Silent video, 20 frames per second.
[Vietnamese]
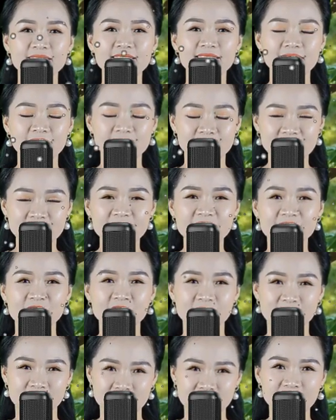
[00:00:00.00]
Trong cuộc
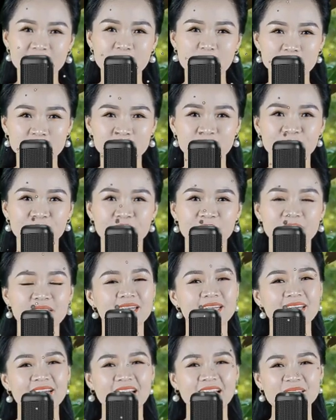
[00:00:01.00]
sống, sức mạnh vô
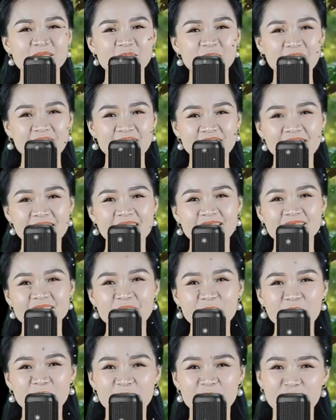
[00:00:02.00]
hình từ thế giới
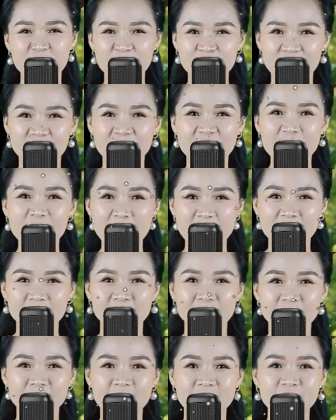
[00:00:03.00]
tâm linh vô cùng
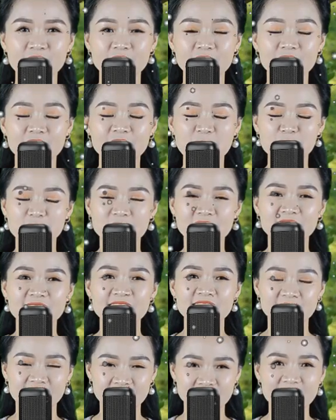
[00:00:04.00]
linh thiêng, mạnh mẽ.
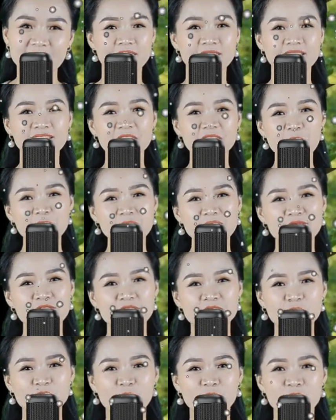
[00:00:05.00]
Ngoài
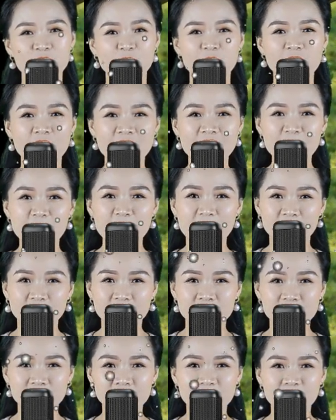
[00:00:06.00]
những cách giải hạn
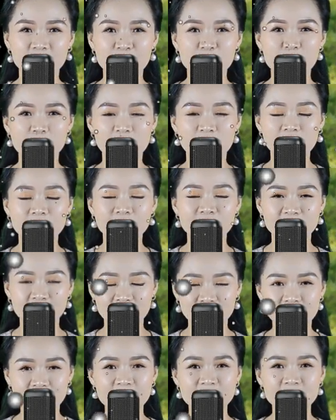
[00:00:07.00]
tán tận kể trên,
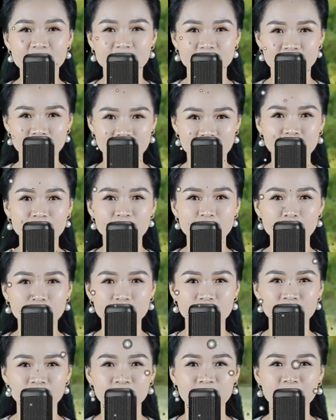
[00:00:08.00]
thì việc siêng
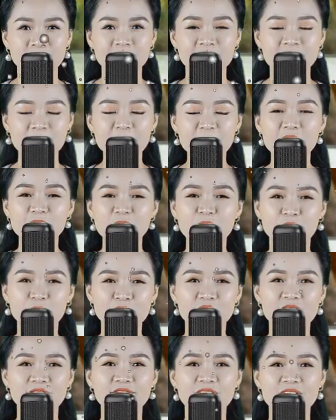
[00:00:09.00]
năng, chu đáo trong
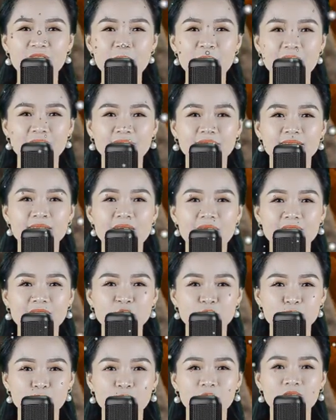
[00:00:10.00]
việc lễ bái tổ
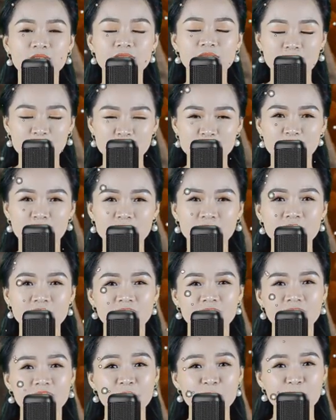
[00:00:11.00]
tiên, đi
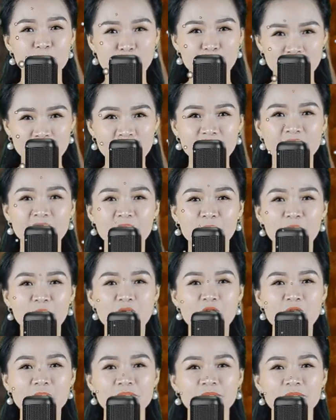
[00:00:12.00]
đền chùa lễ thần Phật,
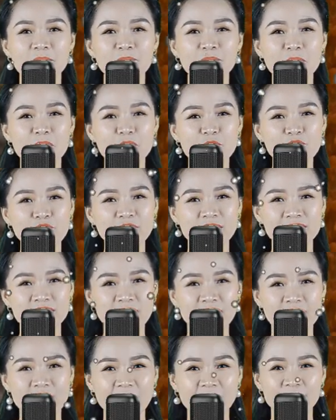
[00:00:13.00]
cầu bình
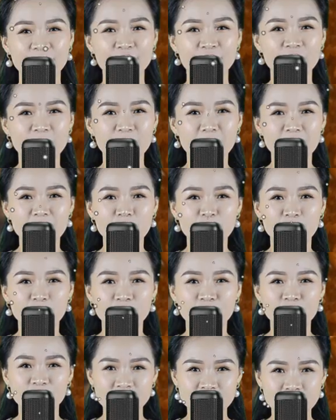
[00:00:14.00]
an khỏe mạnh
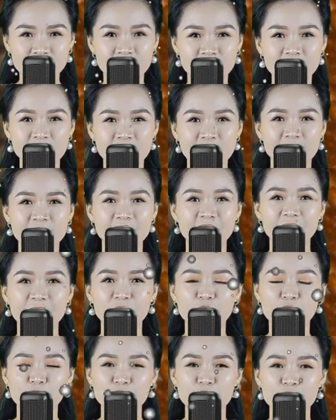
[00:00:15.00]
cũng là cách giải hạn
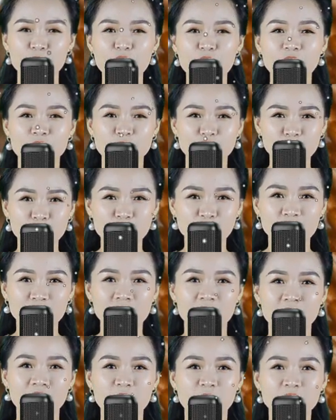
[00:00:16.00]
tán tận rất được
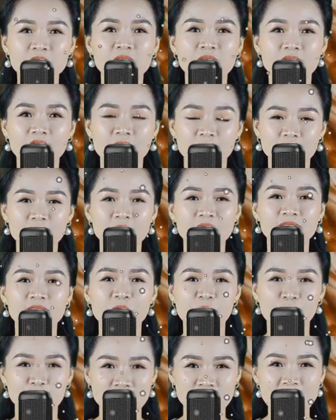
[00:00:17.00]
chú trọng.
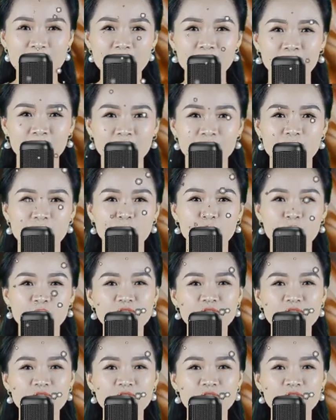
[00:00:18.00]
Những việc trên